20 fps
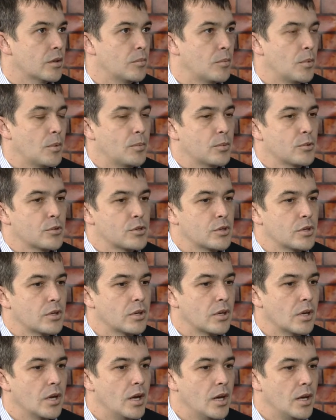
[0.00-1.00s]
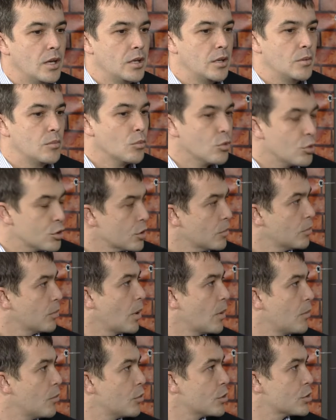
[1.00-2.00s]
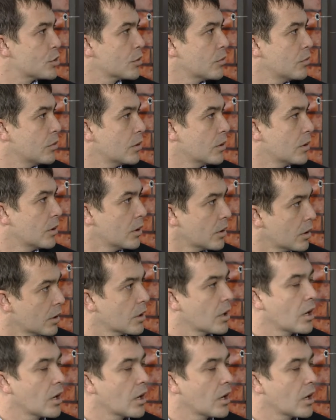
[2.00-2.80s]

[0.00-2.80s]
Мы просто не можем помочь э,